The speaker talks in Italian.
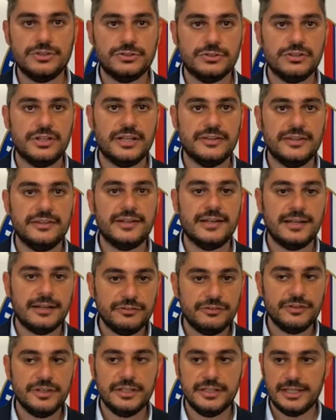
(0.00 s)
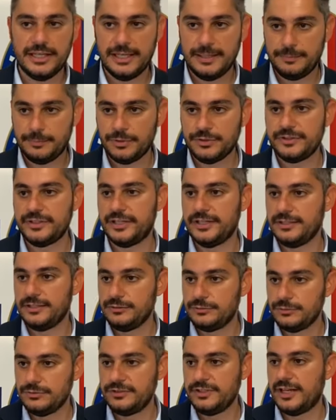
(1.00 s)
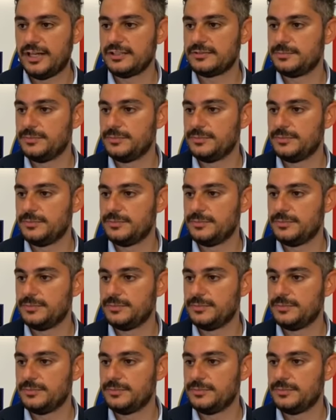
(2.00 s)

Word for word: giornate dalla fine, portare entusiasmo,